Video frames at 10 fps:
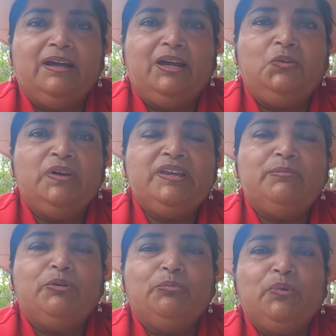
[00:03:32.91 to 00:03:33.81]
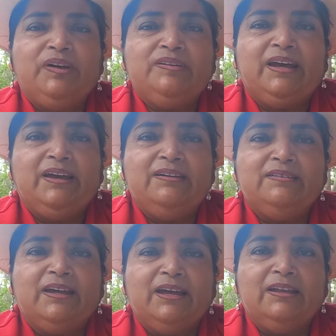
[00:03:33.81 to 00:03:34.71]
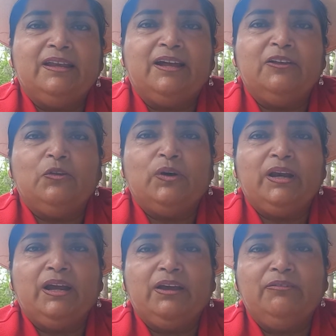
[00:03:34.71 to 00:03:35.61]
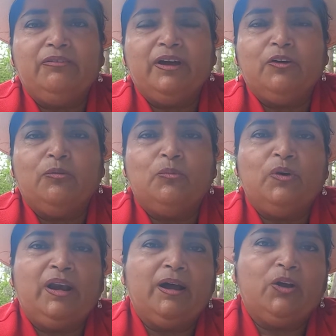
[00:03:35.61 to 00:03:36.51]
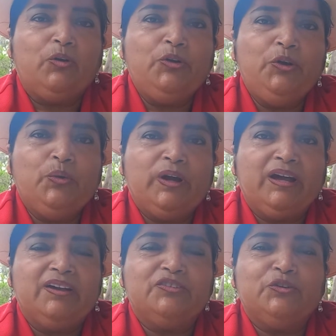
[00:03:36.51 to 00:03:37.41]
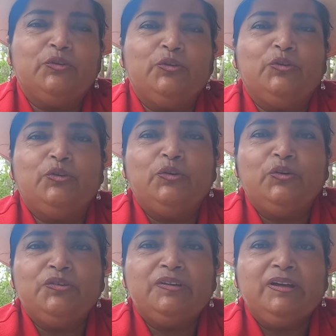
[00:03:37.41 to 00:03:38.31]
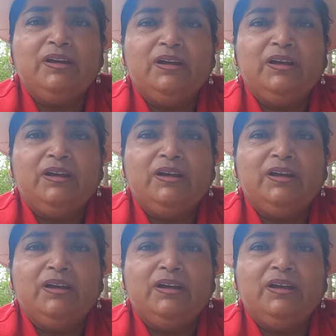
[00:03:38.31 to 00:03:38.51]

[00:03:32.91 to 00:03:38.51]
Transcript: Y nuestra propuesta es que tanto el jefe como la cónyuge, que son los dos